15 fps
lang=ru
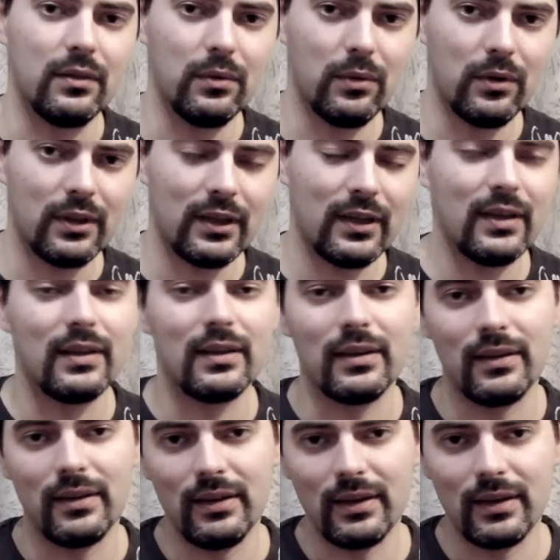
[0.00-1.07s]
нота
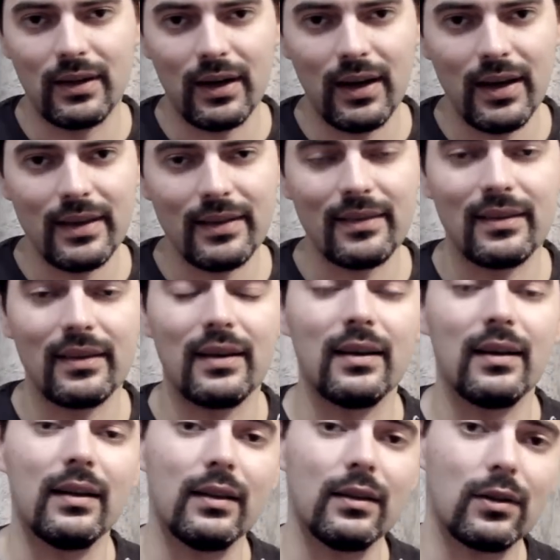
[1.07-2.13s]

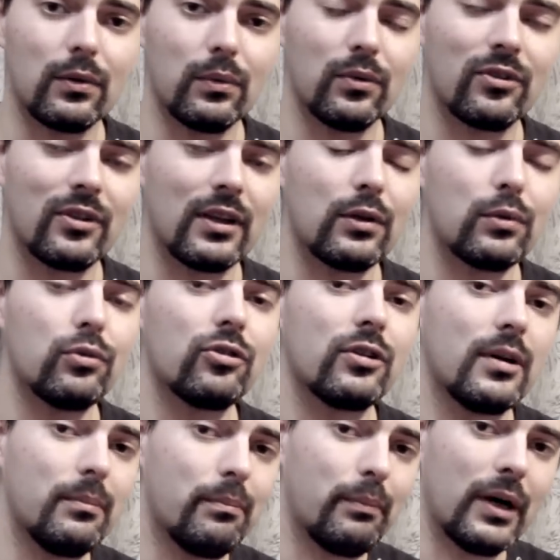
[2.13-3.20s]
играется друг за
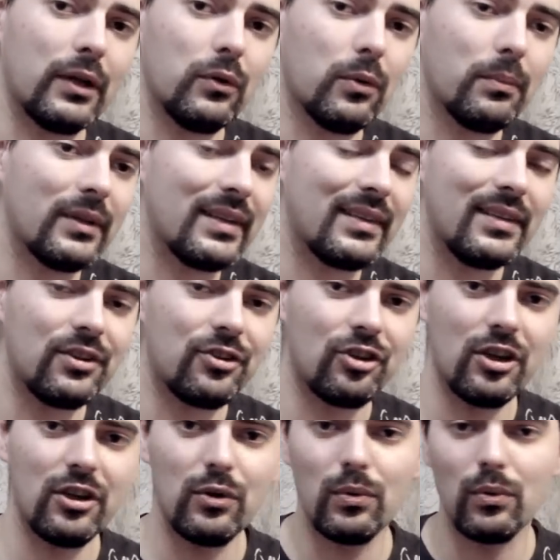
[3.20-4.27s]
дружком, подобно
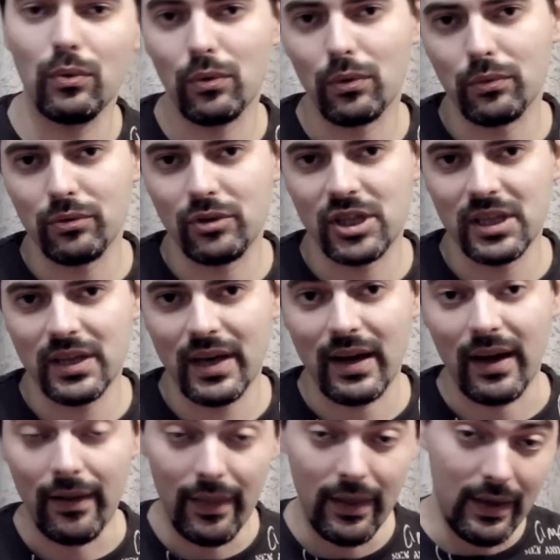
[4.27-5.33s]
течению
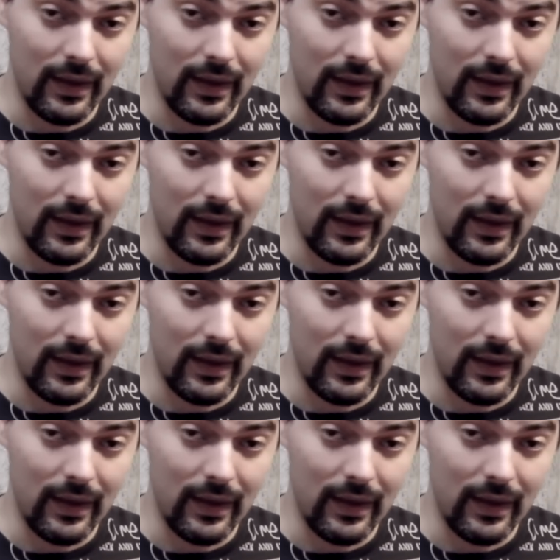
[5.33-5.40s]
ручья.